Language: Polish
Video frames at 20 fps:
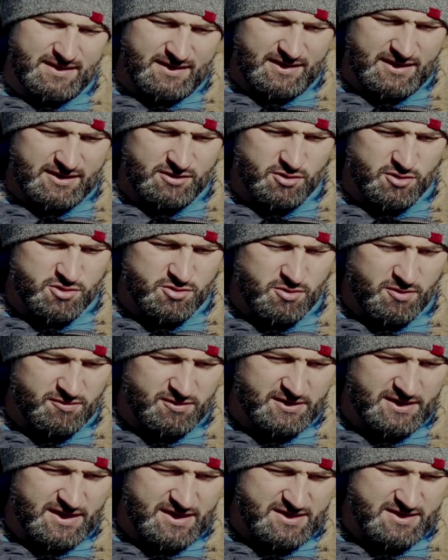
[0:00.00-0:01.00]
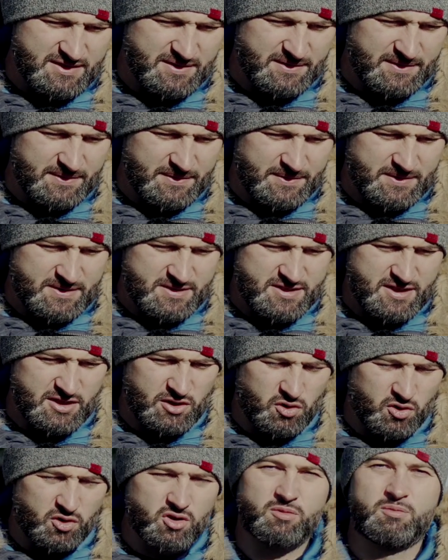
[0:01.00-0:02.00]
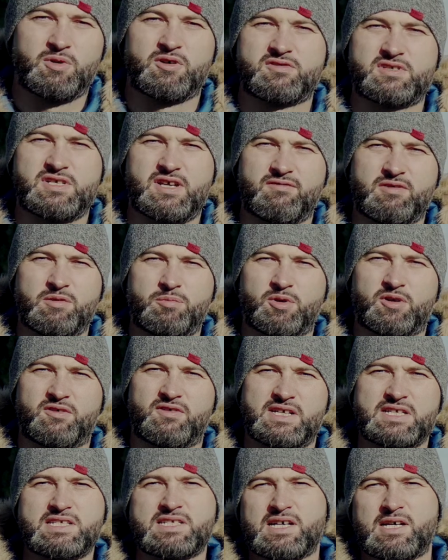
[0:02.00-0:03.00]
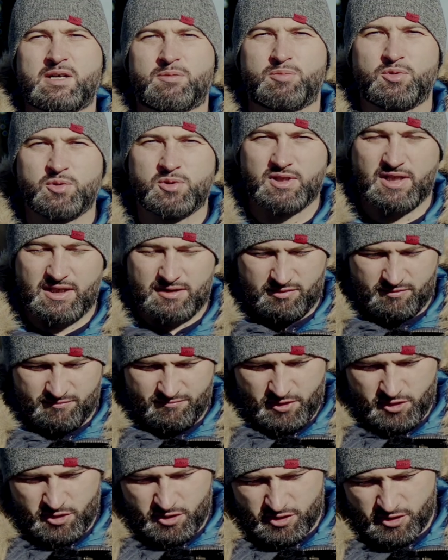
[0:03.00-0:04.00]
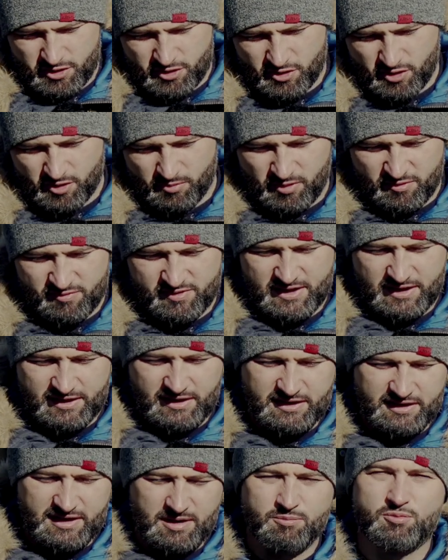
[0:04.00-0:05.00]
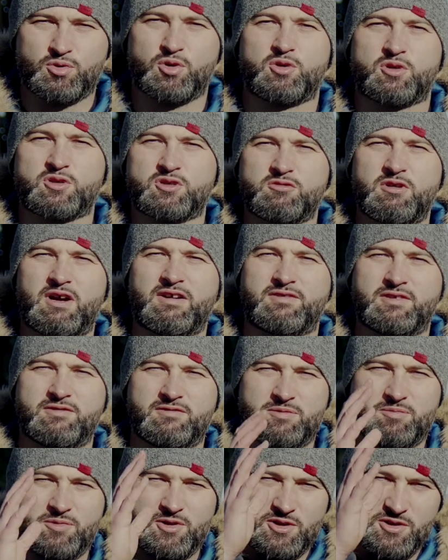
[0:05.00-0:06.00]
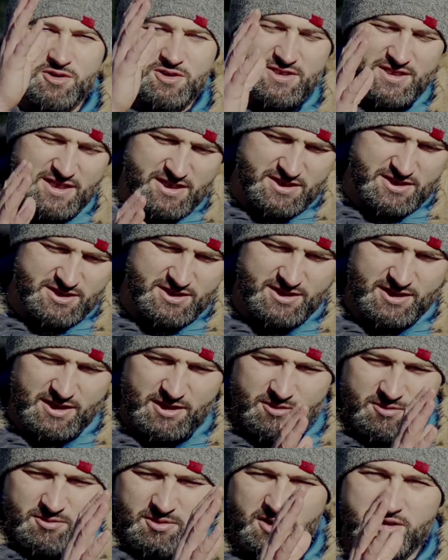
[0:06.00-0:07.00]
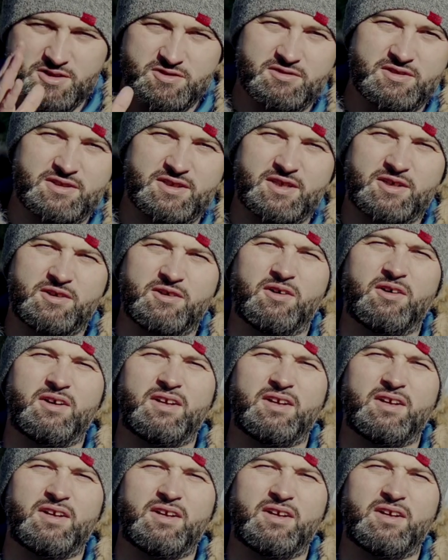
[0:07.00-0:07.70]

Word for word: Niech to słowo nas z tego grobowca wyprowadza, a Bóg na to wyjście z grobowca niech nam błogosławi w imię Ojca i Syna i Ducha Świętego.